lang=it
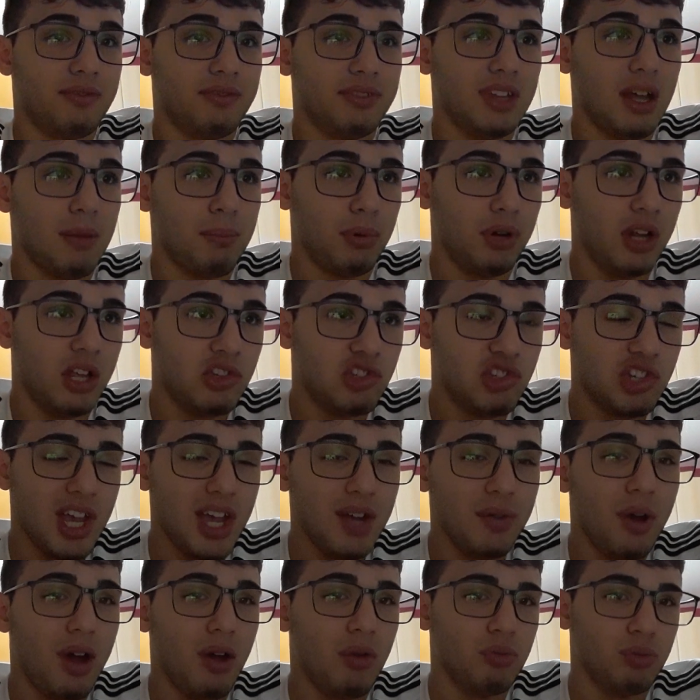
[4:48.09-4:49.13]

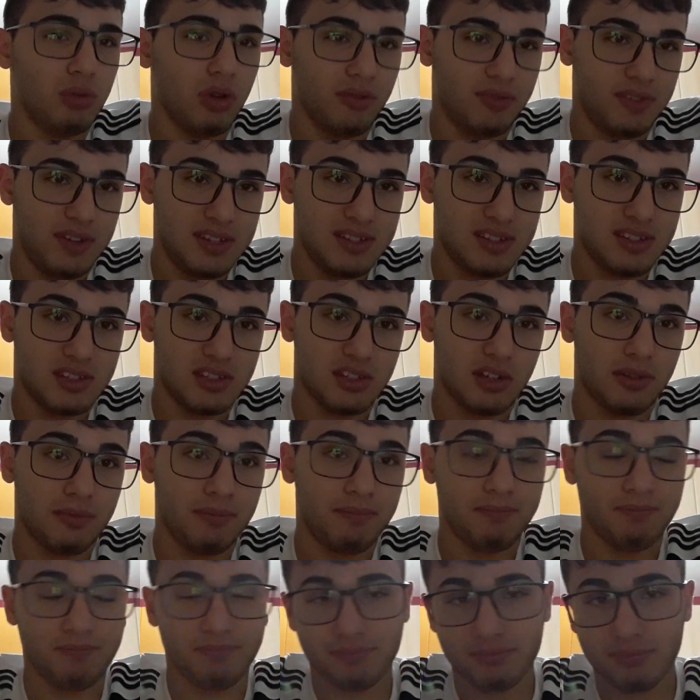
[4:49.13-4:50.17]
Napoli-Genoa, uno fisso
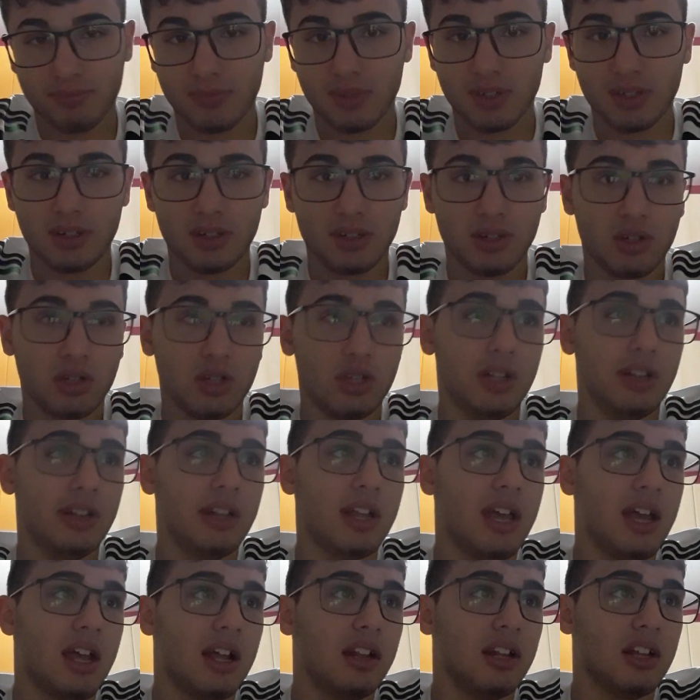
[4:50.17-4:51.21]
il,
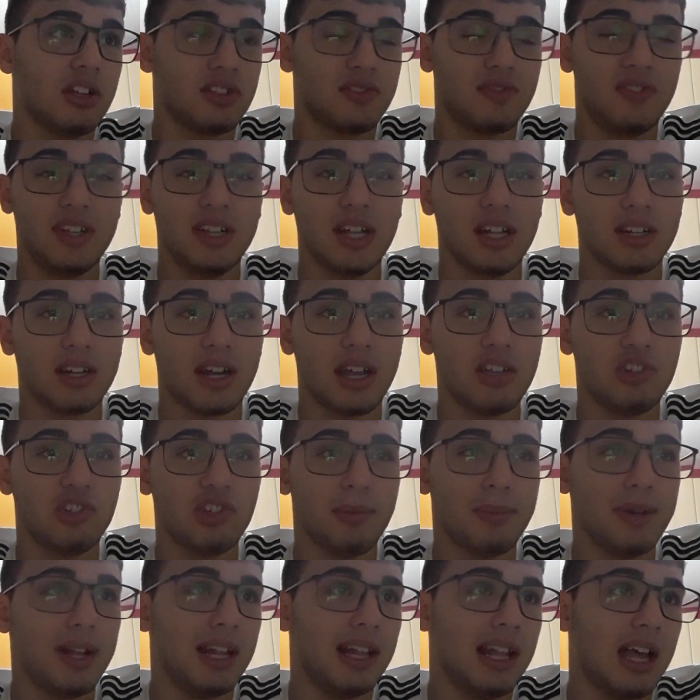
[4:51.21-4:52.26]
eh, la sfida tra,
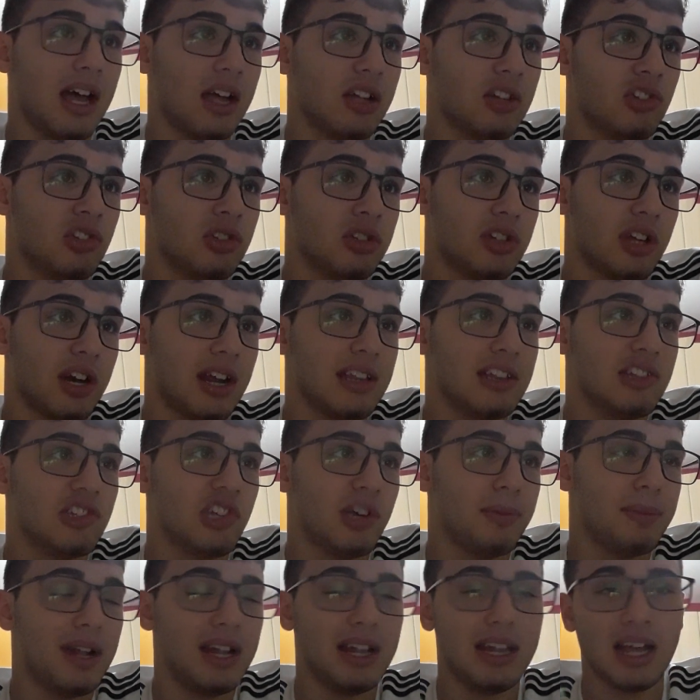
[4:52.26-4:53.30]
gemella, tra il
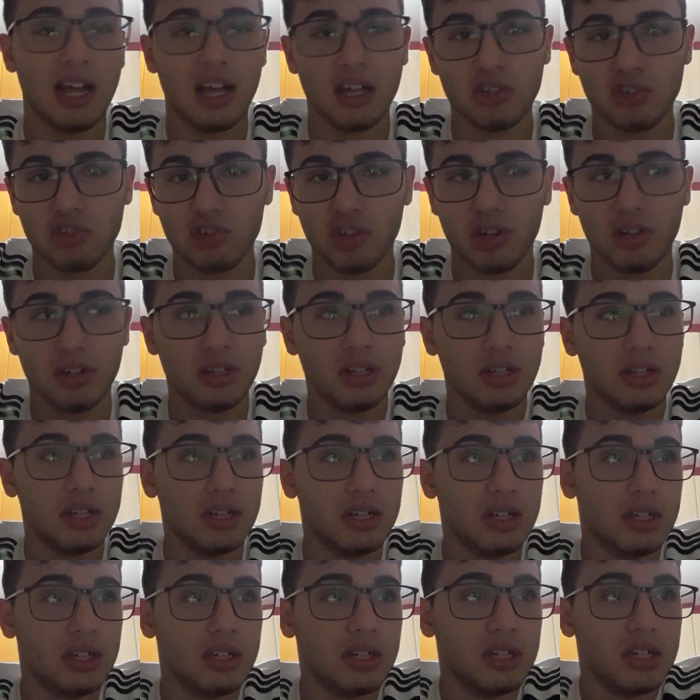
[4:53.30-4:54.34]
gemellaggio.
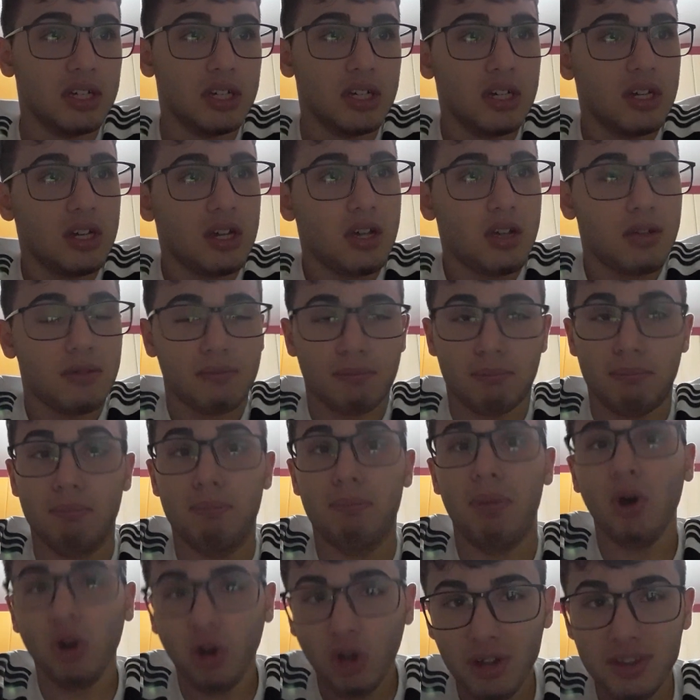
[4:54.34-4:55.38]

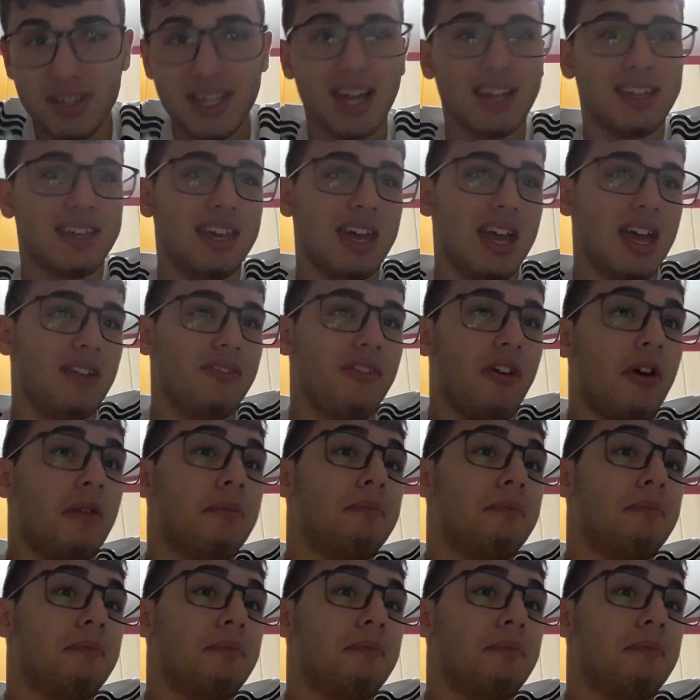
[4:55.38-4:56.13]
Bologna-Chievo.